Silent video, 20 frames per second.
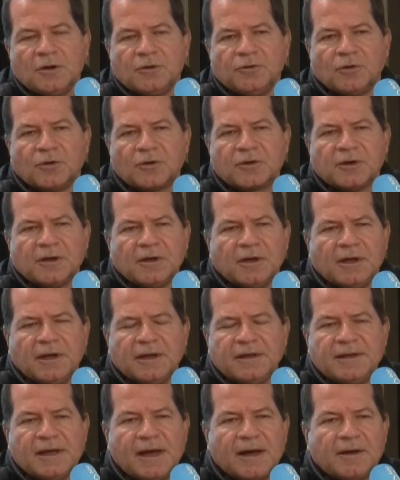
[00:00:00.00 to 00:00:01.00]
Donc,
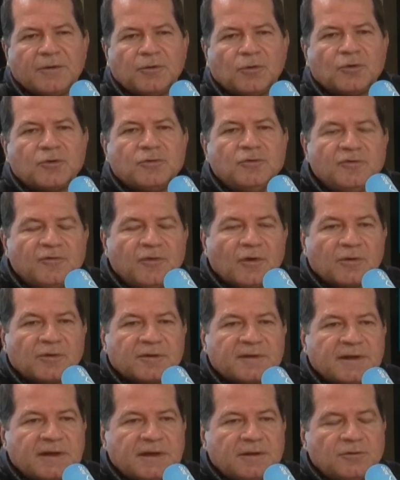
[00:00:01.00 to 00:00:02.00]
il n'y a aucune
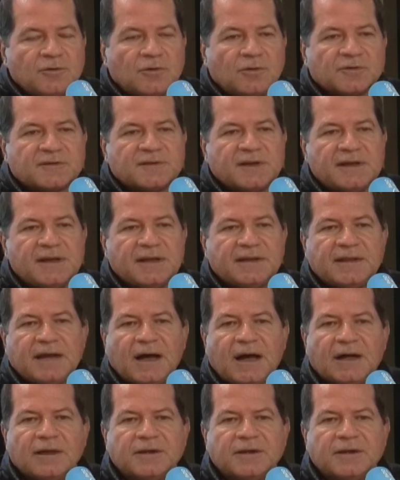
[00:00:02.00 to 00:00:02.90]
volonté du Conseil d'État. Vous dire